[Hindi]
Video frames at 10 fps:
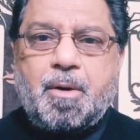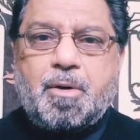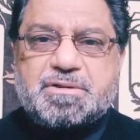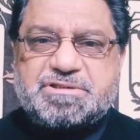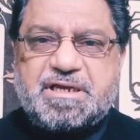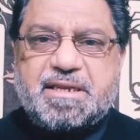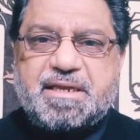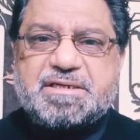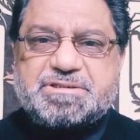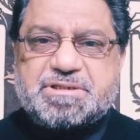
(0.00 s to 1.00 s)
और शेर
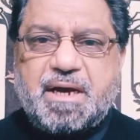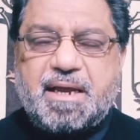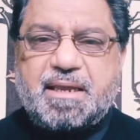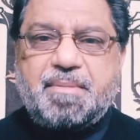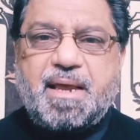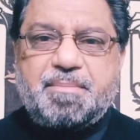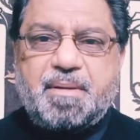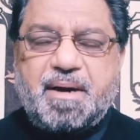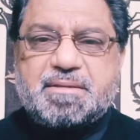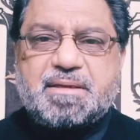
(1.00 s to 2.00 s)
के शिकार के बारे
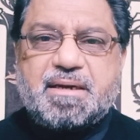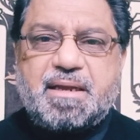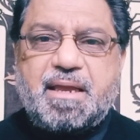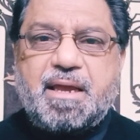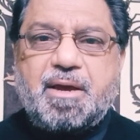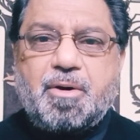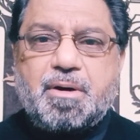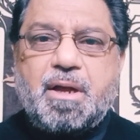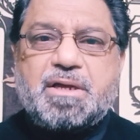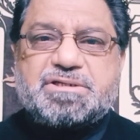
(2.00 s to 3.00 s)
में बात कर रहे हैं
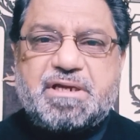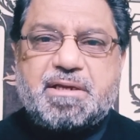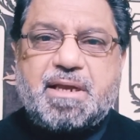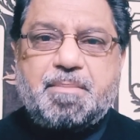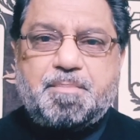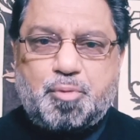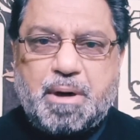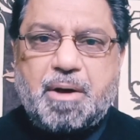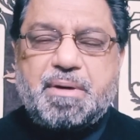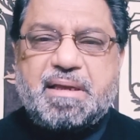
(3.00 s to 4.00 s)
और शेर के
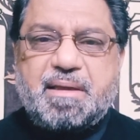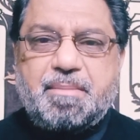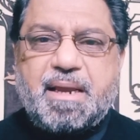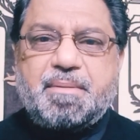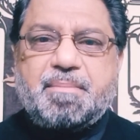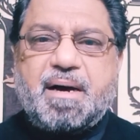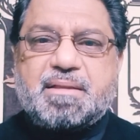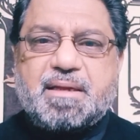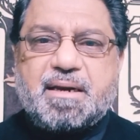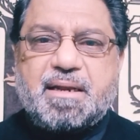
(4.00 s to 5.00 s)
बूढ़ा होने के बारे में
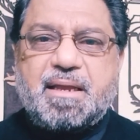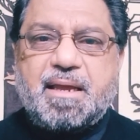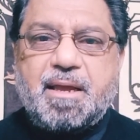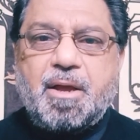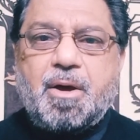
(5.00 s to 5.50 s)
बात कर रहे हैं